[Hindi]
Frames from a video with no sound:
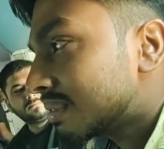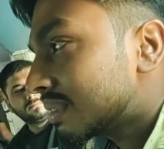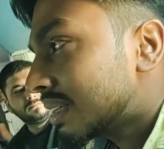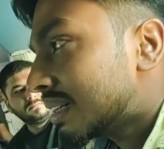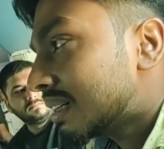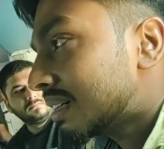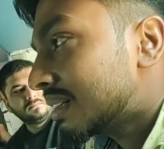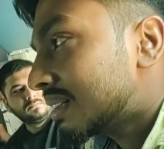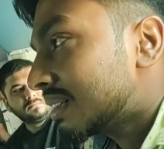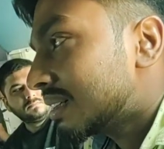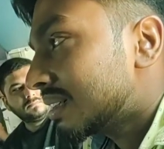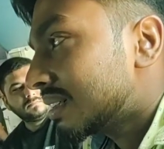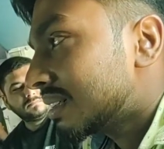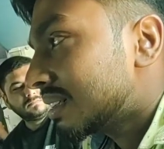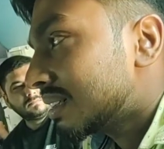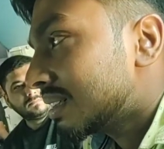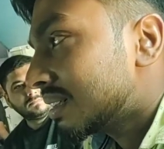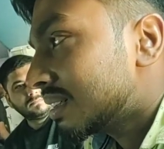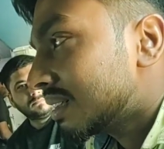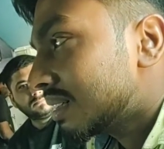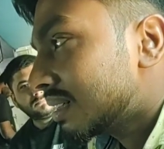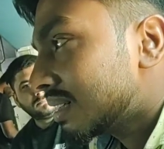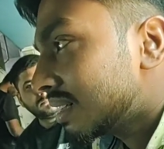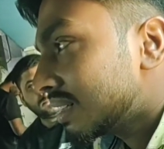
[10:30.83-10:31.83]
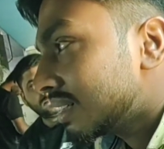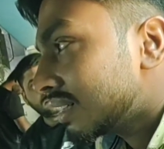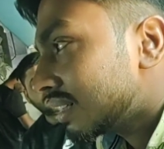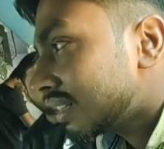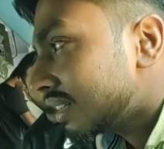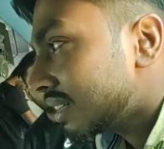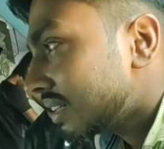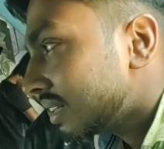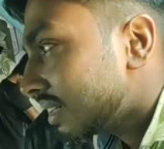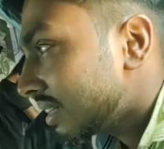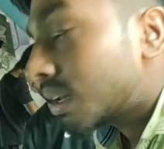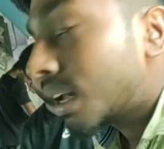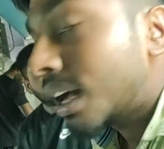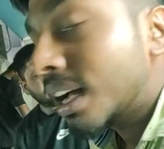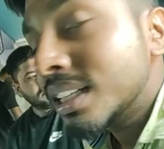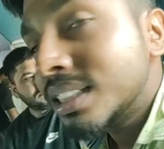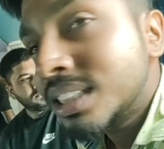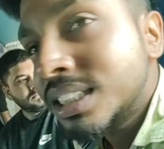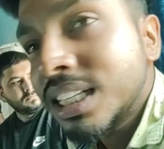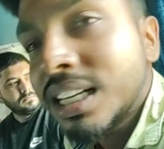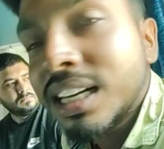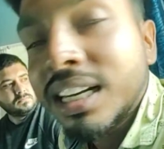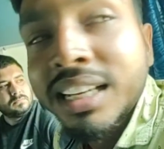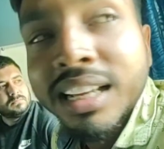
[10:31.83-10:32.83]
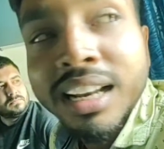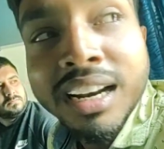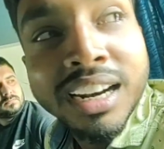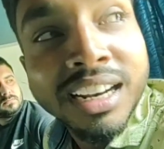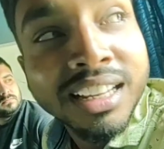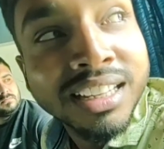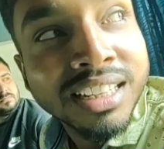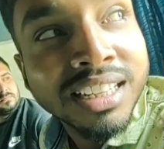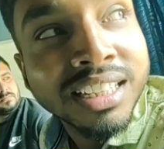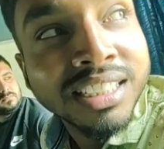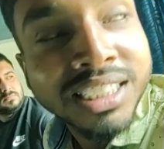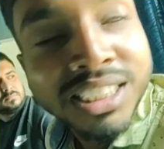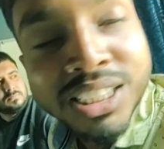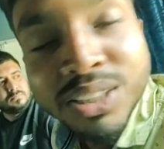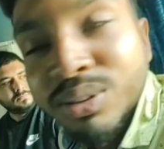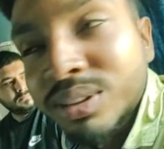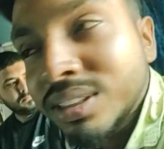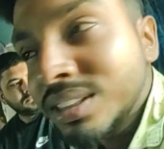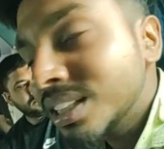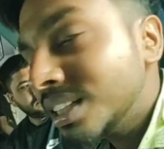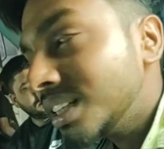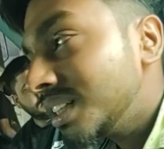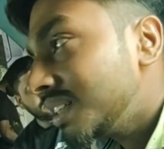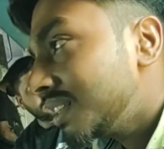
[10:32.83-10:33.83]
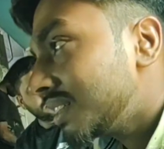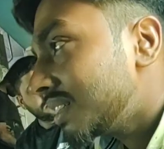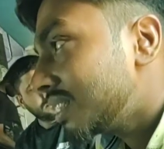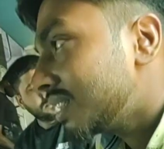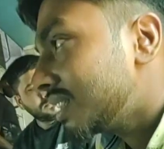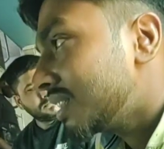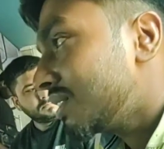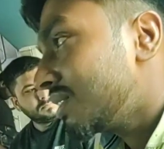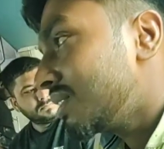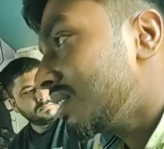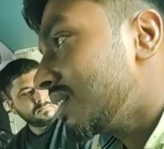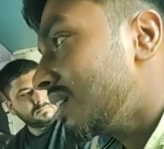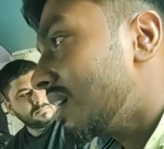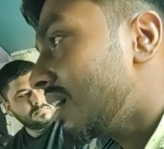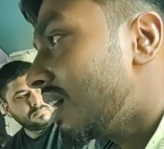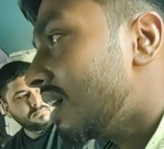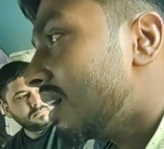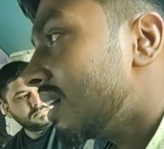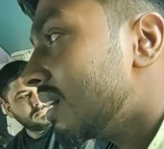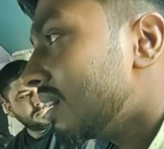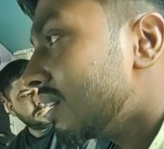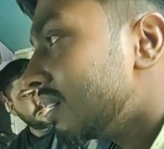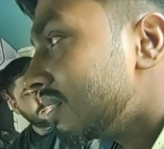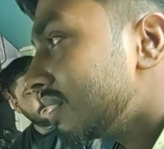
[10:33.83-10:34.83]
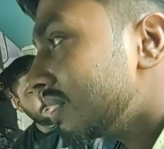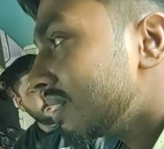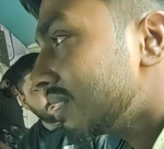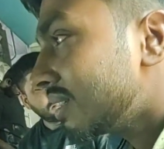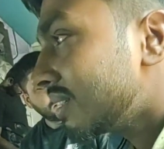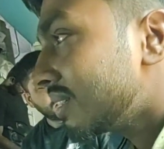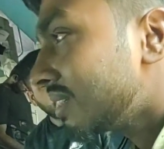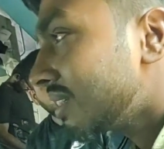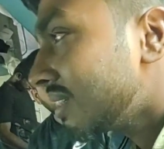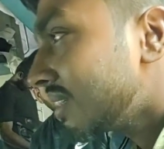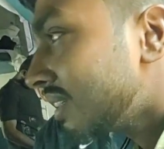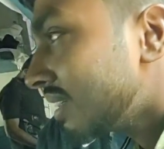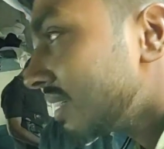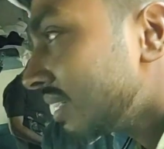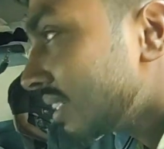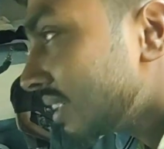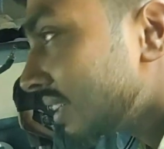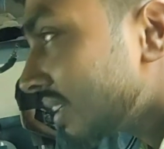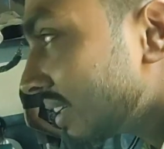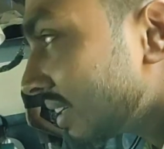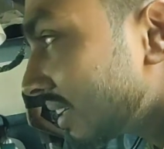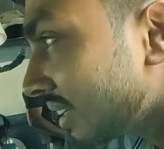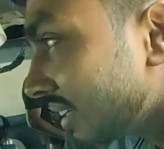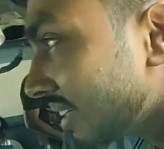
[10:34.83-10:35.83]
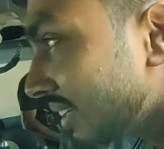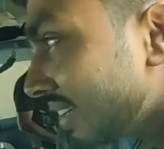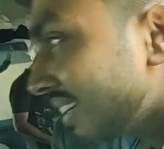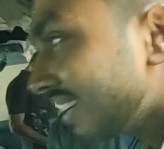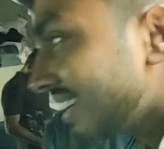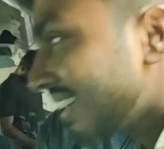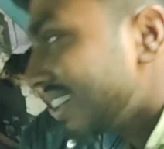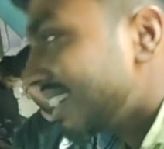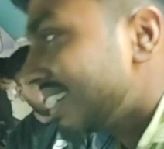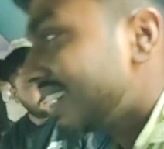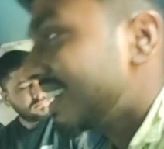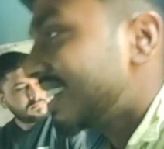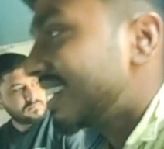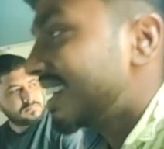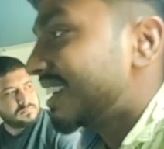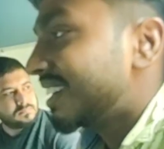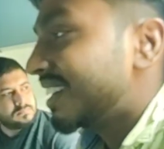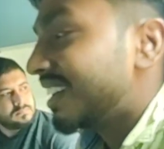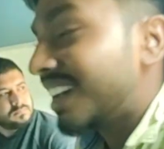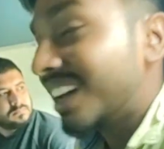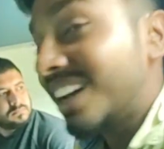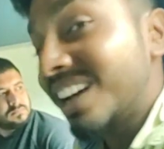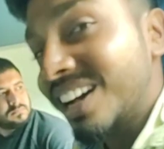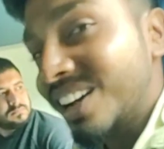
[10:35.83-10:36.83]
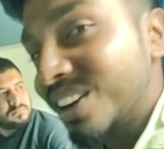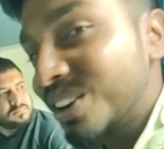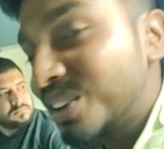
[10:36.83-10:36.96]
हरियाणा वाले को करेगा अच्छी लड़की अच्छी लड़की अच्छी होती है उठा के तुमको पटक देगी उन लोग में बहुत दम होता